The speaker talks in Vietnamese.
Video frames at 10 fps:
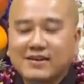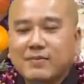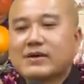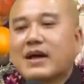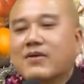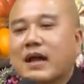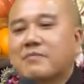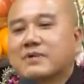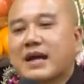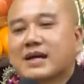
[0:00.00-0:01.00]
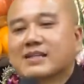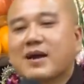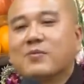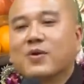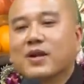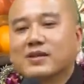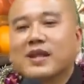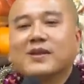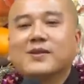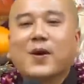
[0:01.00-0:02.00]
Thì bắt đầu lập ra cái tông gọi là
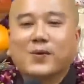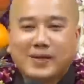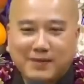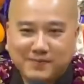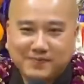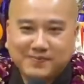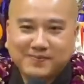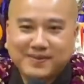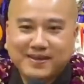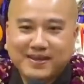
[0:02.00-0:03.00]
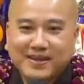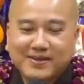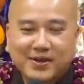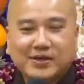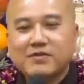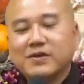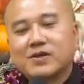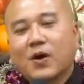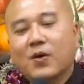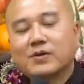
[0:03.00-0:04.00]
Tịnh Độ Tông. Rồi cái
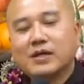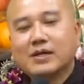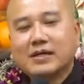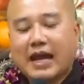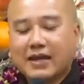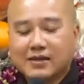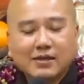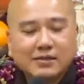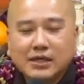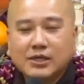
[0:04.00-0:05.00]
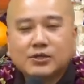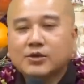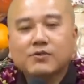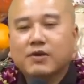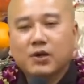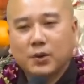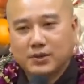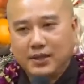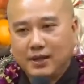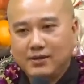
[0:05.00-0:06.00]
vị tổ kia, ngài thích nghiên cứu về luật
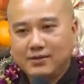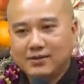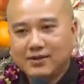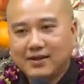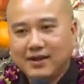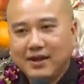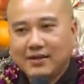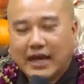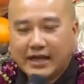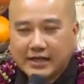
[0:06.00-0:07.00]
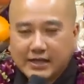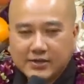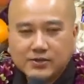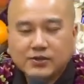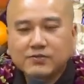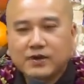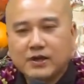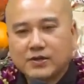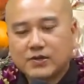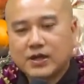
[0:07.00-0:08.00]
giới, ngài nghiên cứu về
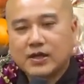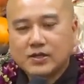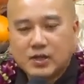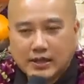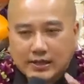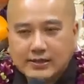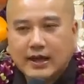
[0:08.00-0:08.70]
luật giới, chỉ